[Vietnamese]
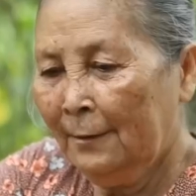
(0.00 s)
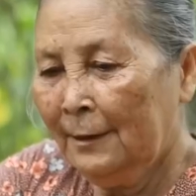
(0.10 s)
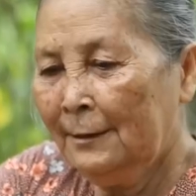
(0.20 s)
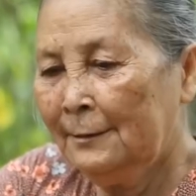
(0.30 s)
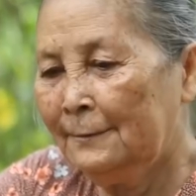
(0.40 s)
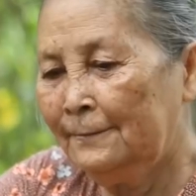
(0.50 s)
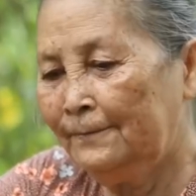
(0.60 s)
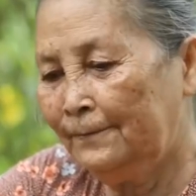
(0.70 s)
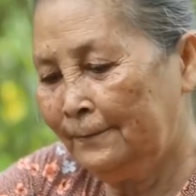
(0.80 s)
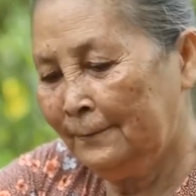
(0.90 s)
Cố lên
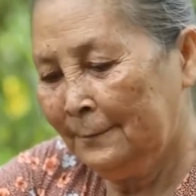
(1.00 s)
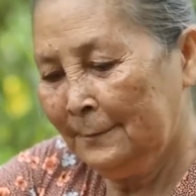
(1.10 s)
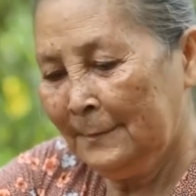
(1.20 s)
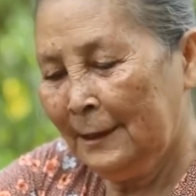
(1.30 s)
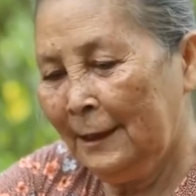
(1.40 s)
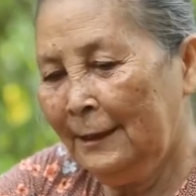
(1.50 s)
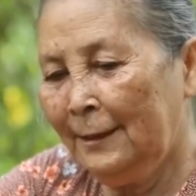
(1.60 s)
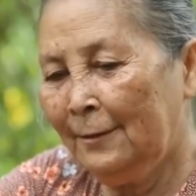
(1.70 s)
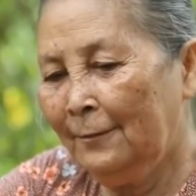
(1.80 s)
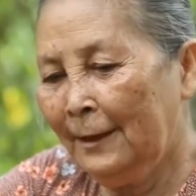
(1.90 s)

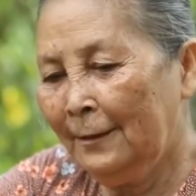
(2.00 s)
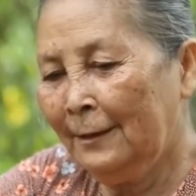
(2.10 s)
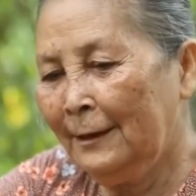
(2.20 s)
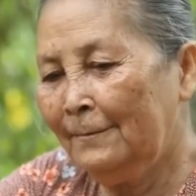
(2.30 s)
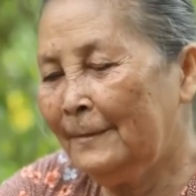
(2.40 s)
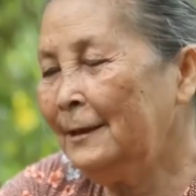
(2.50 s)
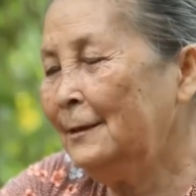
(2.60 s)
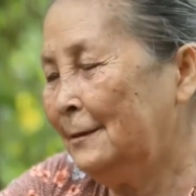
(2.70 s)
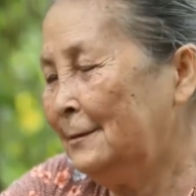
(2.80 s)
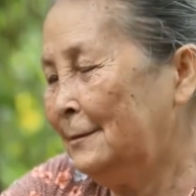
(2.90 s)
Cái gì cũng phải có cái niềm
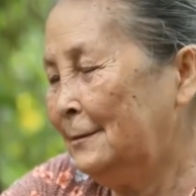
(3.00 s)
tin